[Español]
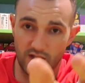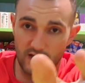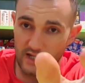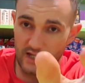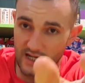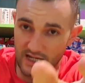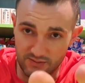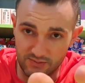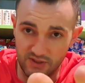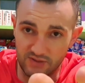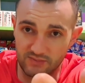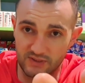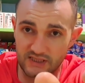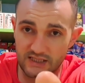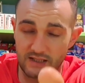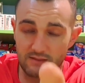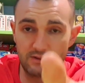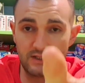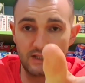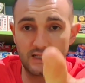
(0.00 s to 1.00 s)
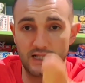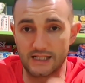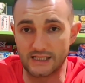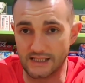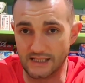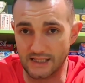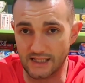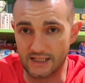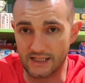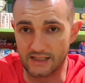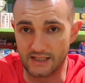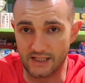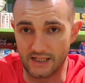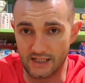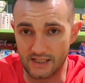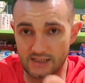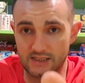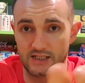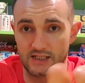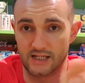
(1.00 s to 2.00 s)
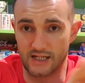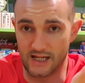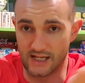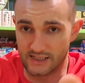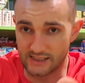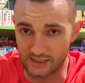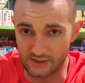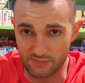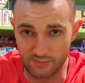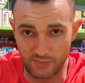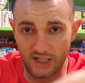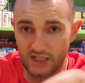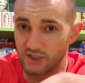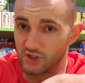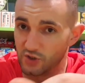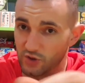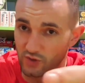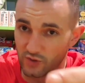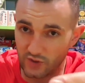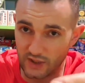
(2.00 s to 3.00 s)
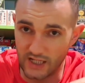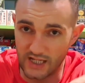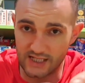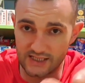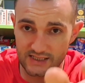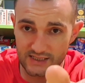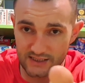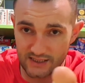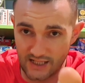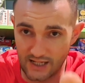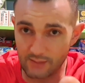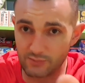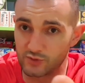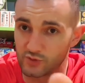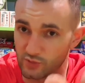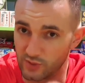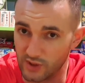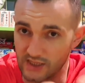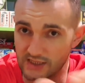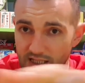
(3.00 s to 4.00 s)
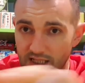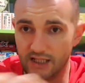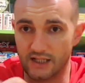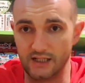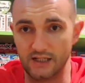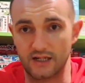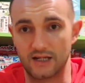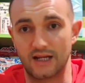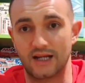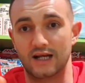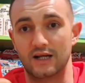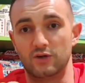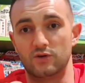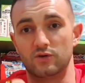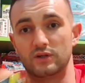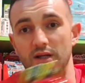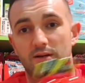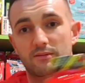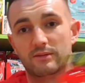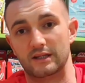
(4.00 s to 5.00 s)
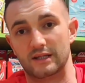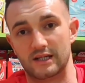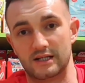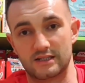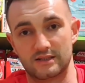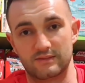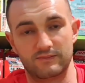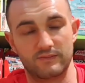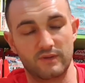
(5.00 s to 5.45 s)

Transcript: las mismas tabletas, idénticas, las ásperas, no las cápsulas de gel. Recalco, tabletas.